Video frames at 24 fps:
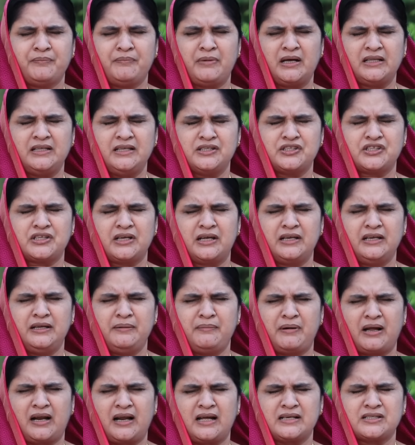మా
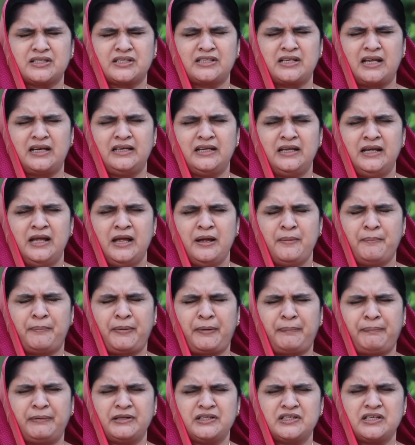దేశాన్ని మా రాష్ట్రాలని
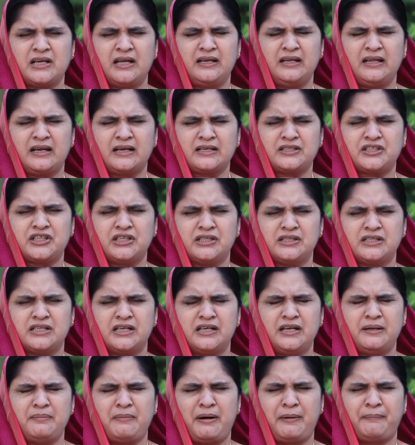ప్రపంచాన్ని
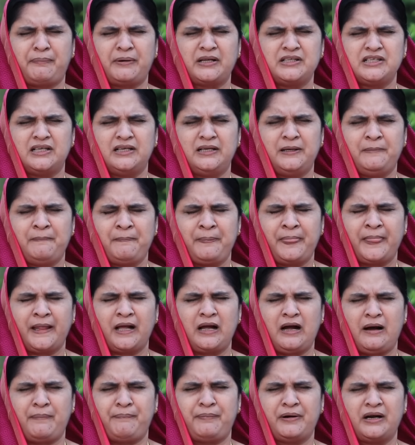రక్షించండి మా ప్రజల్ని
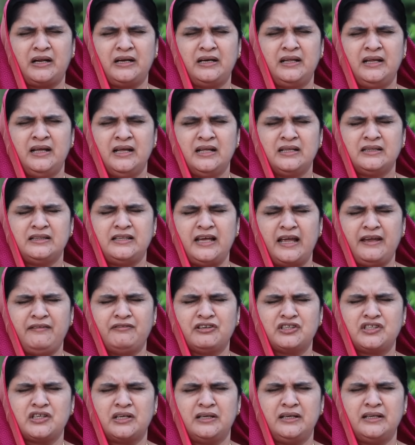కాపాడండి
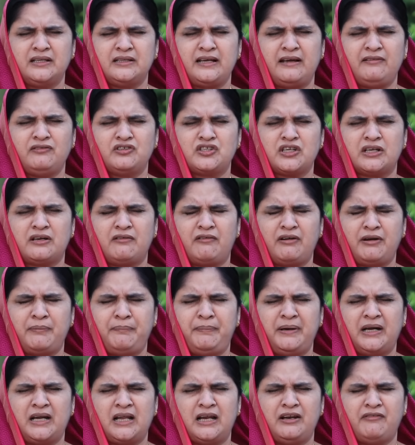దైవజనుల్ని
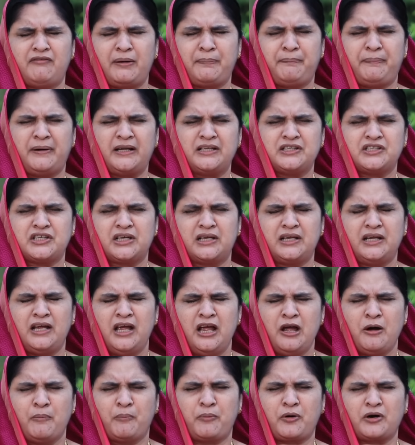దైవజనులని బిడ్డల్ని వారి పరిచయని
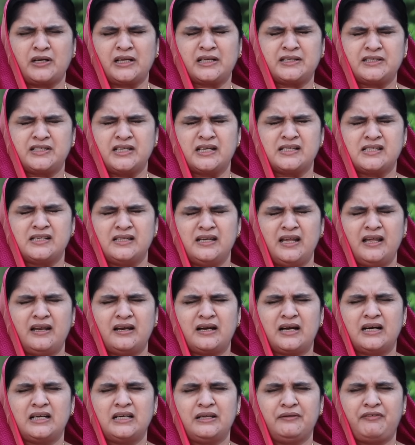ప్రొటెక్ట్ చేసి
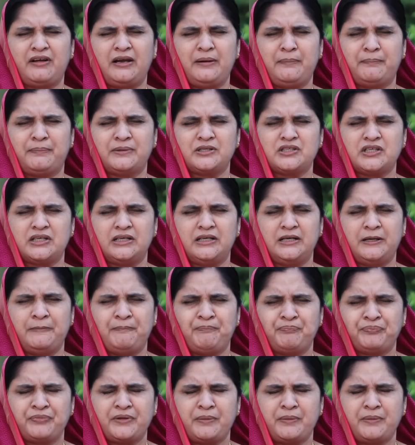నీరు కట్టి ఫలింపచేయండి